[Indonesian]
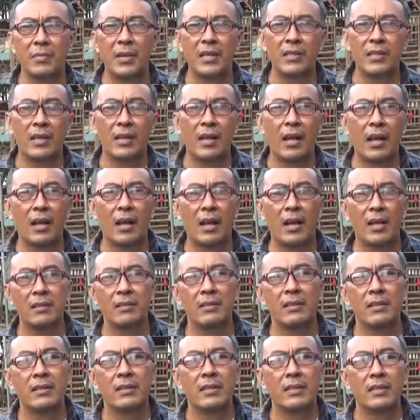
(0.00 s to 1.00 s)
masyarakat
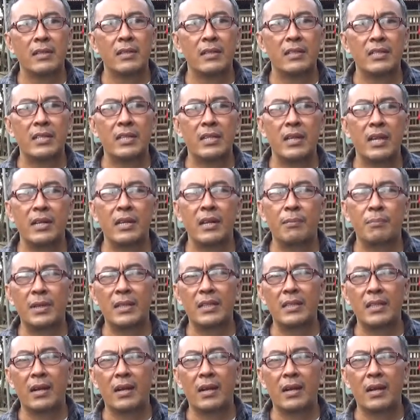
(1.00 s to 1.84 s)
di sini ada